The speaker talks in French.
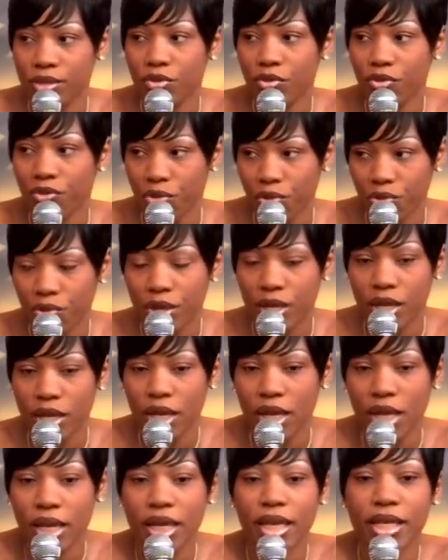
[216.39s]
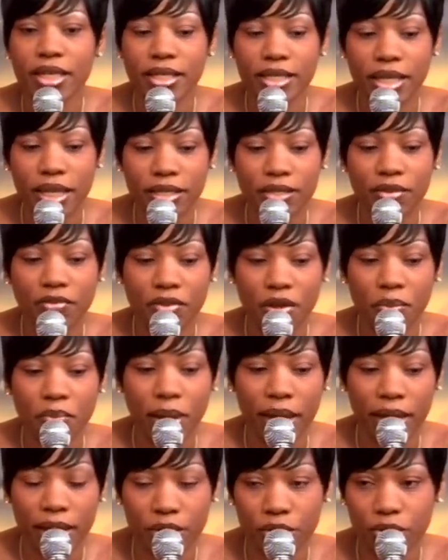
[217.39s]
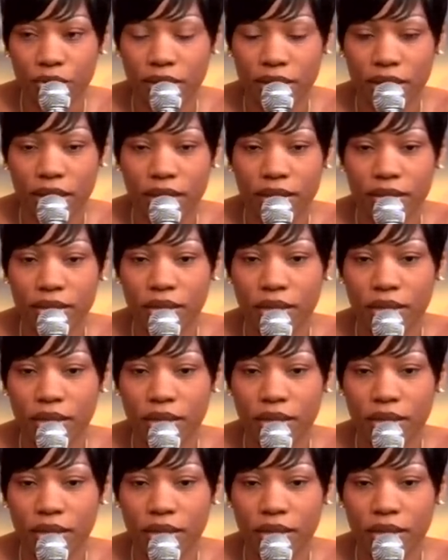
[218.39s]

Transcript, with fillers: de fruits est et, certifiée par, EcoCert.